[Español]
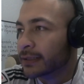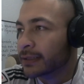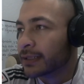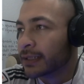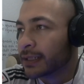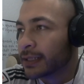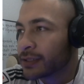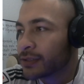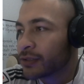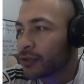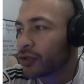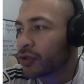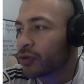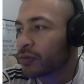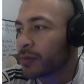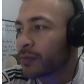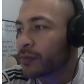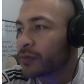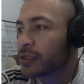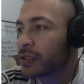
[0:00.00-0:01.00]
Listo,
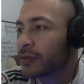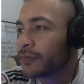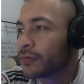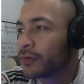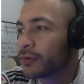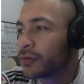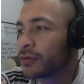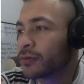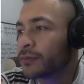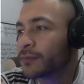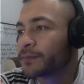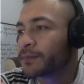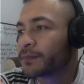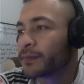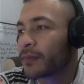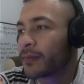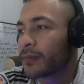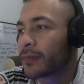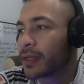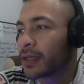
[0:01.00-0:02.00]
tomamos la foto
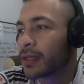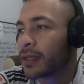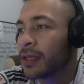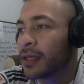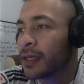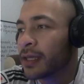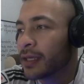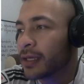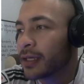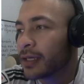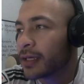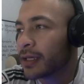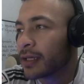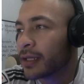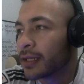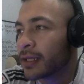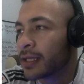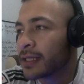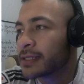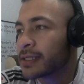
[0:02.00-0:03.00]
y
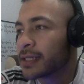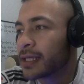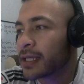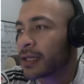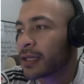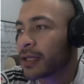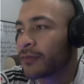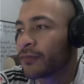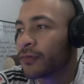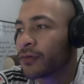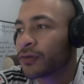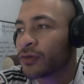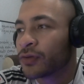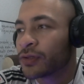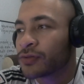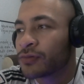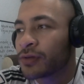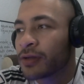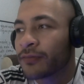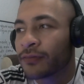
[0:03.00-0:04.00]
la siguiente foto
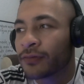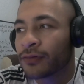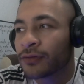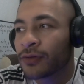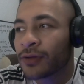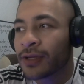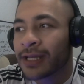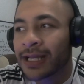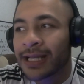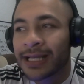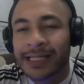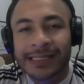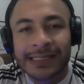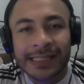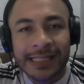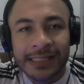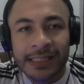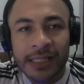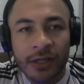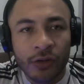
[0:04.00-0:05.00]
es una foto de la
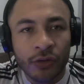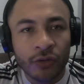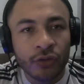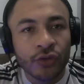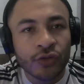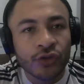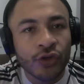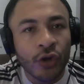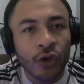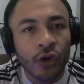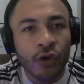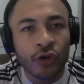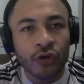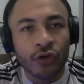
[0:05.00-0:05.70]
licencia de conducción con